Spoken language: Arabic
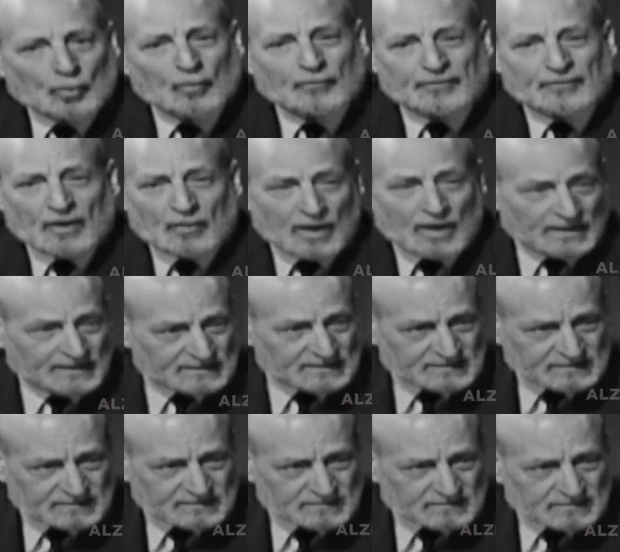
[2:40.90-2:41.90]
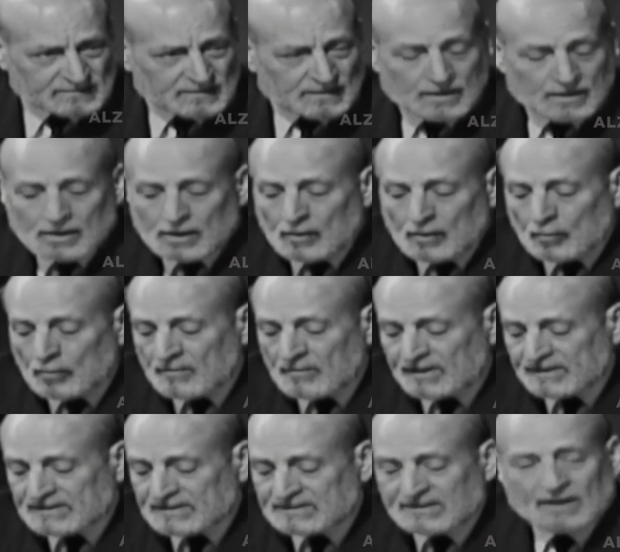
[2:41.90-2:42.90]
وفوايز
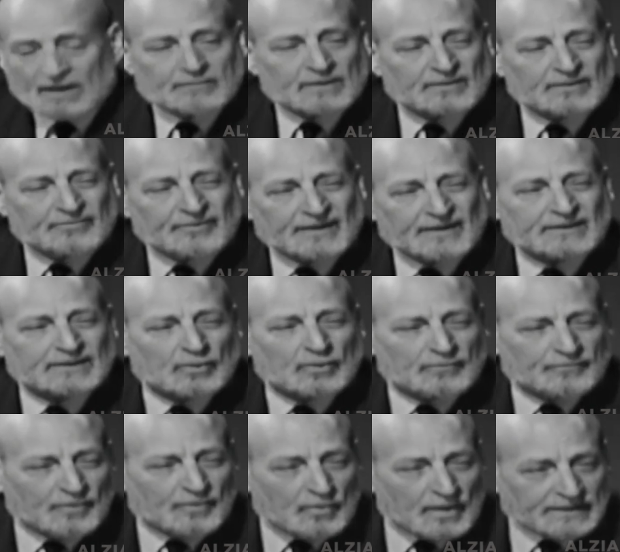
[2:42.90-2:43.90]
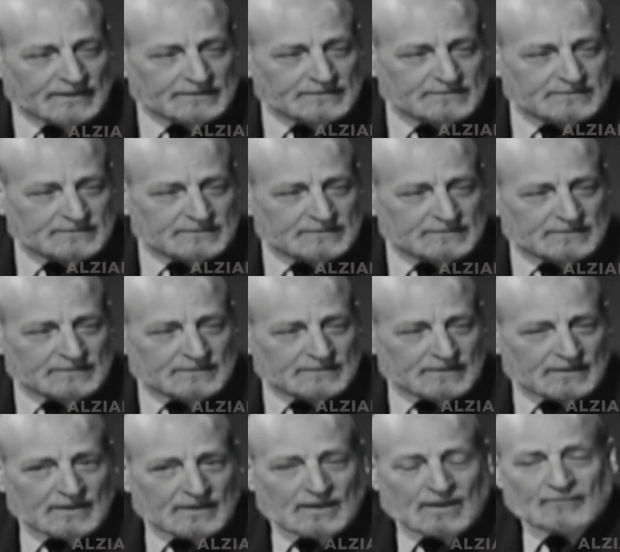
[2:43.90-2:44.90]
ومرة استعمل فايدة وفوايد
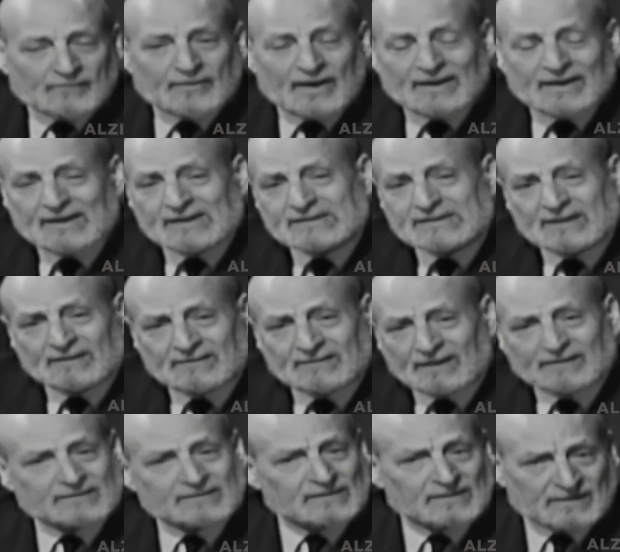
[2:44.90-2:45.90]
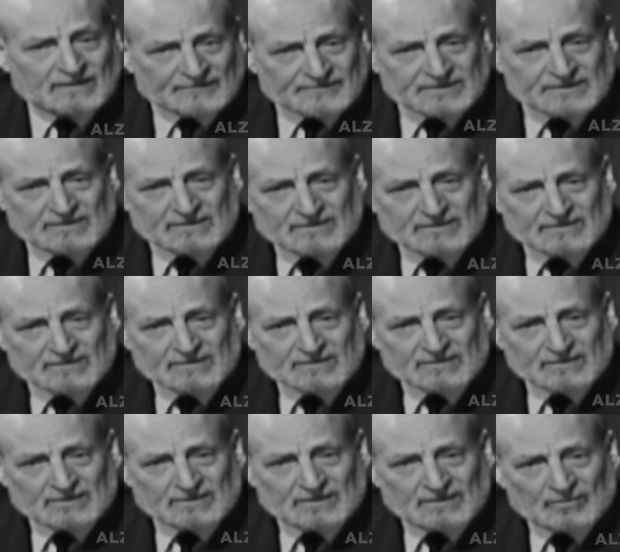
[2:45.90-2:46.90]
فأنا استنتجت لنفسي
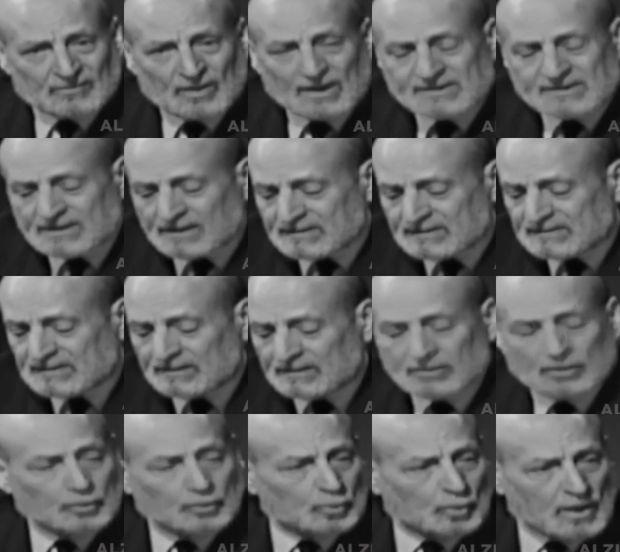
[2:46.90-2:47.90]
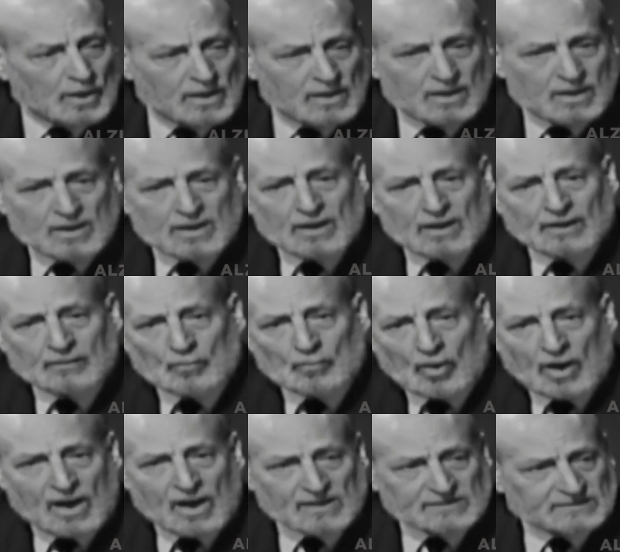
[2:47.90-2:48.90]
وأساتذة اللغة
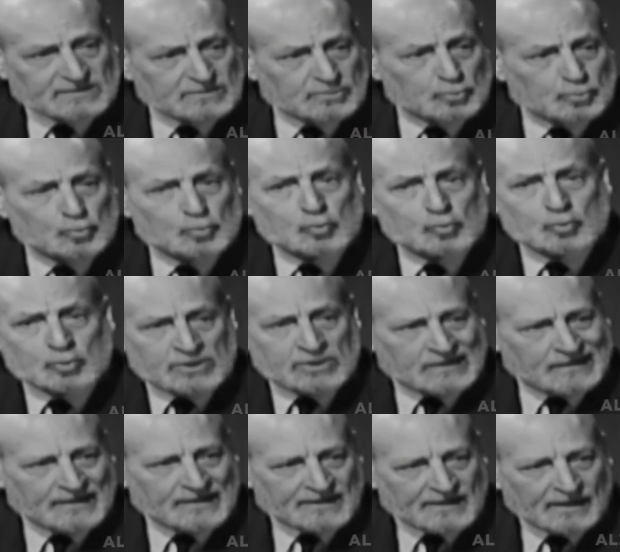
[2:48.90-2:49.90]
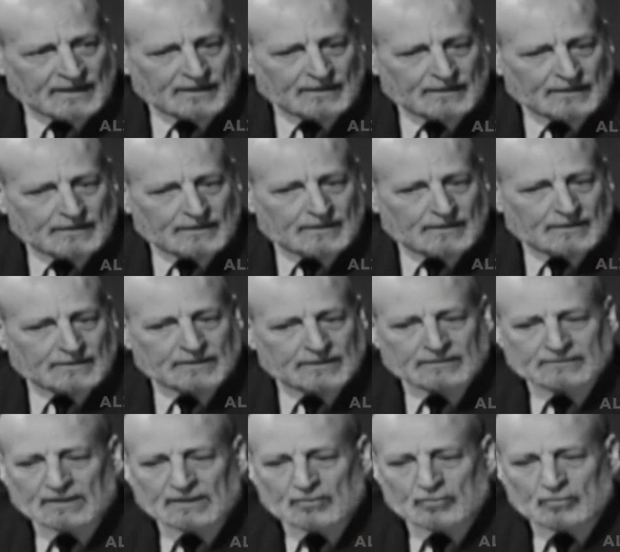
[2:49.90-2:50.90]
المعاصرون لنا
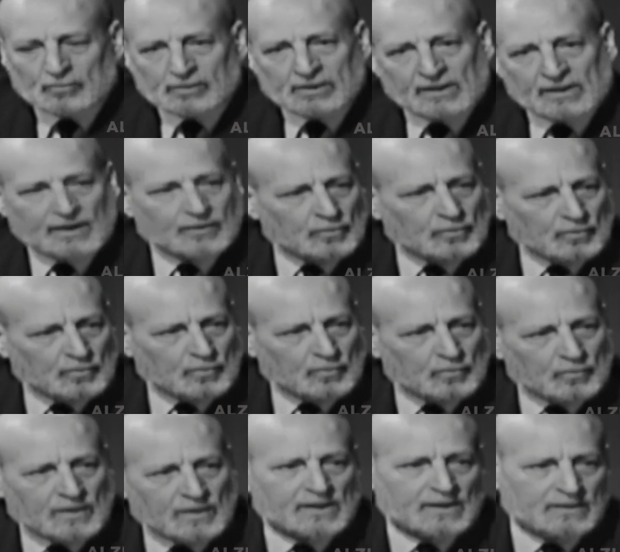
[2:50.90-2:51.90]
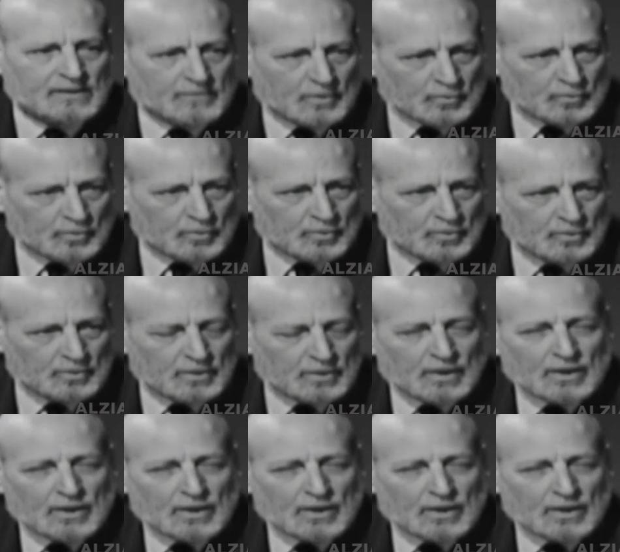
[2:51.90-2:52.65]
يقدروا يرجعوا ورا اللي بقوله